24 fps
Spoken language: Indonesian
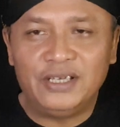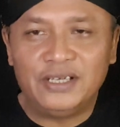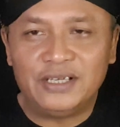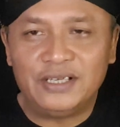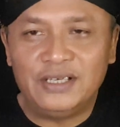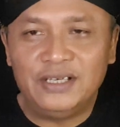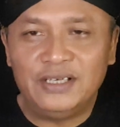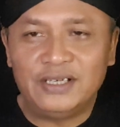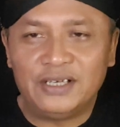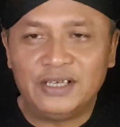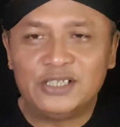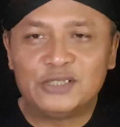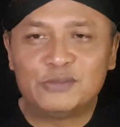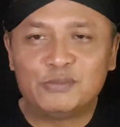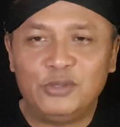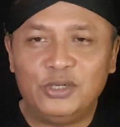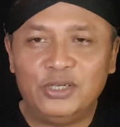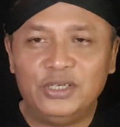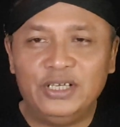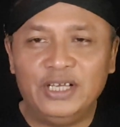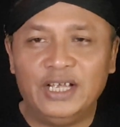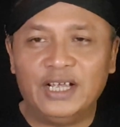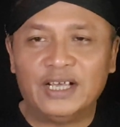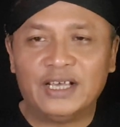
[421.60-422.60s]
eh,
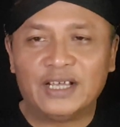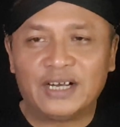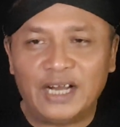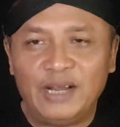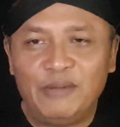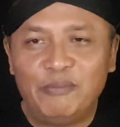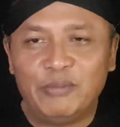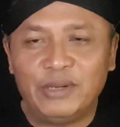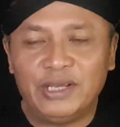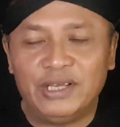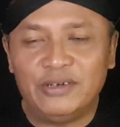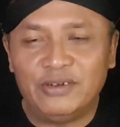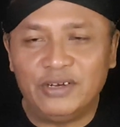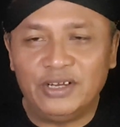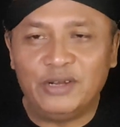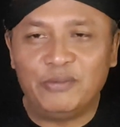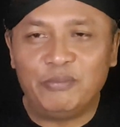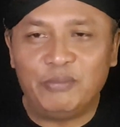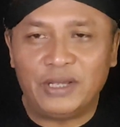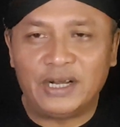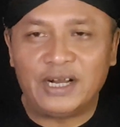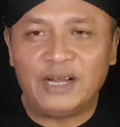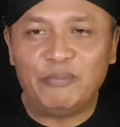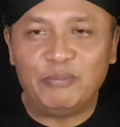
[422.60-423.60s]
respon yang rame oleh
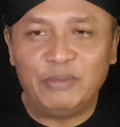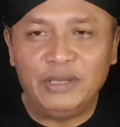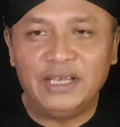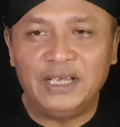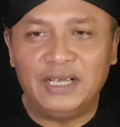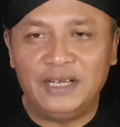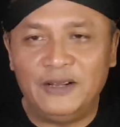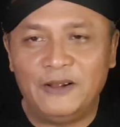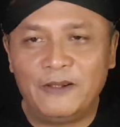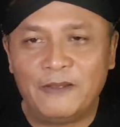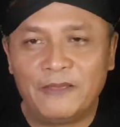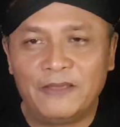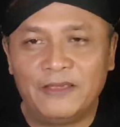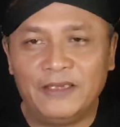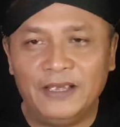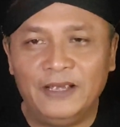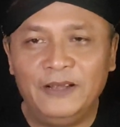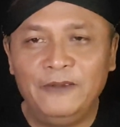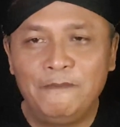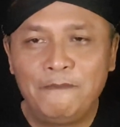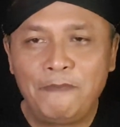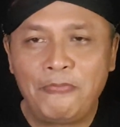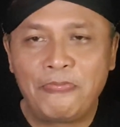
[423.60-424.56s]
para pihak ya